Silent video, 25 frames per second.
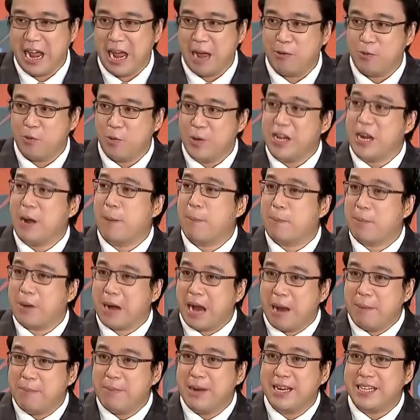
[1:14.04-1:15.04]
With a
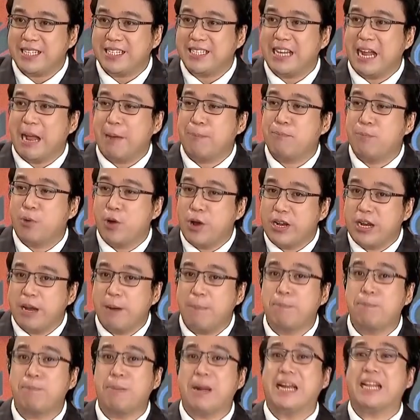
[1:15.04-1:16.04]
promise na
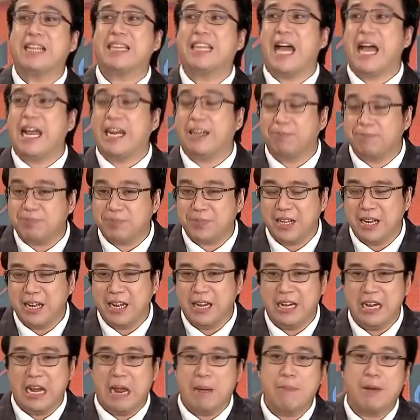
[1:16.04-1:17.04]
pwedeng palitan
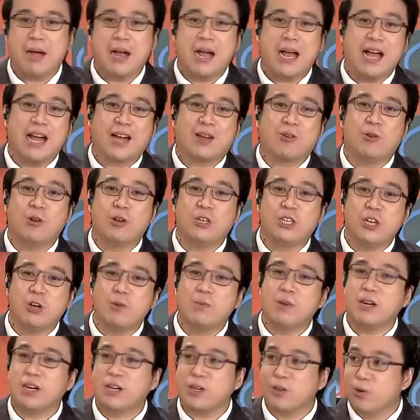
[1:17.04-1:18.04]
na mga
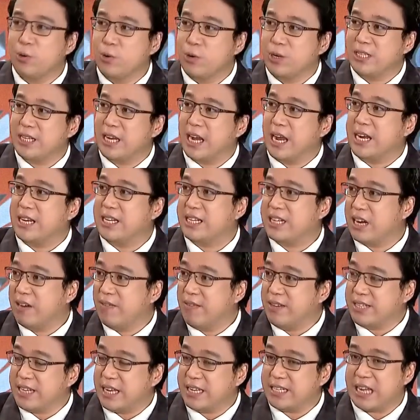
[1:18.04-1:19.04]
consumer goods and
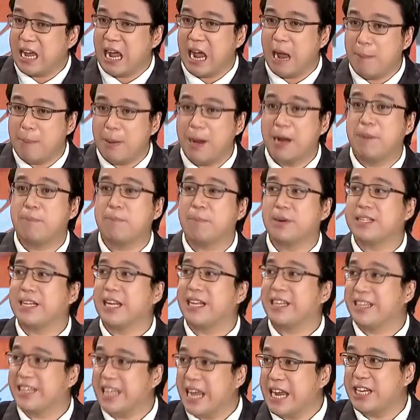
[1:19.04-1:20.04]
services upon
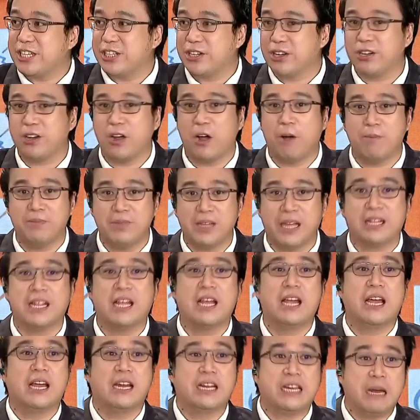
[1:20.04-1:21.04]
presentation of
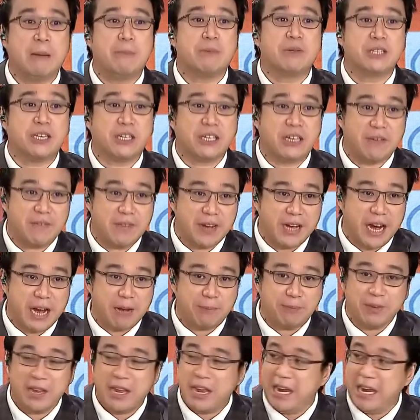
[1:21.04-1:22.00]
that gift certificate.